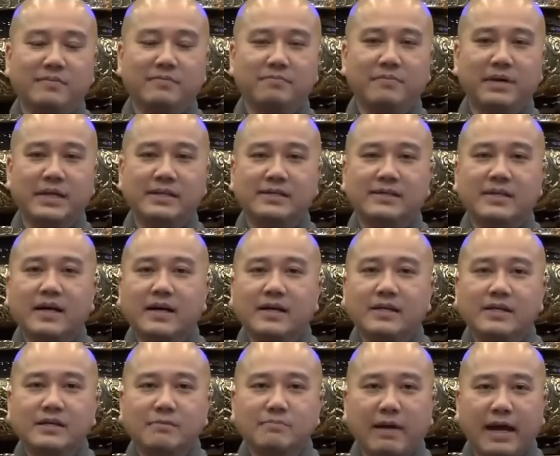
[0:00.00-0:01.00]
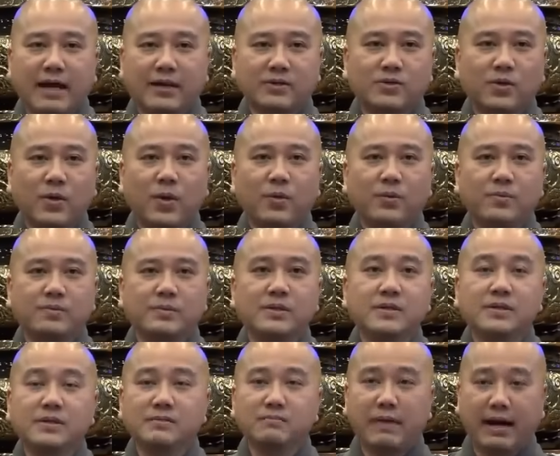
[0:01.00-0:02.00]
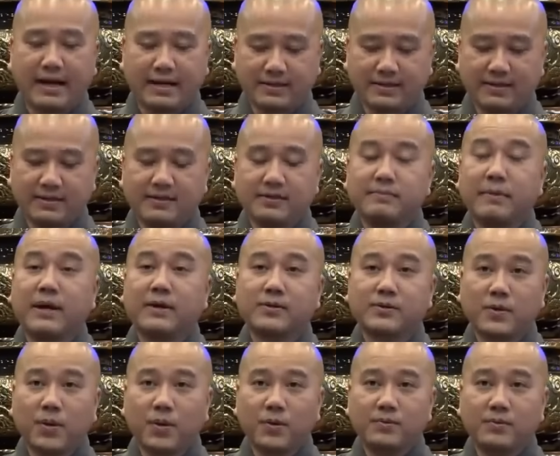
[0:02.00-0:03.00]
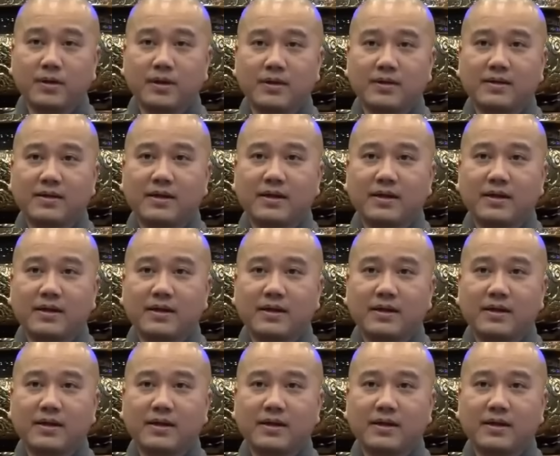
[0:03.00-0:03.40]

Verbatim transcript: Mình chơi với bạn tốt, lương bằng, bạn tốt á,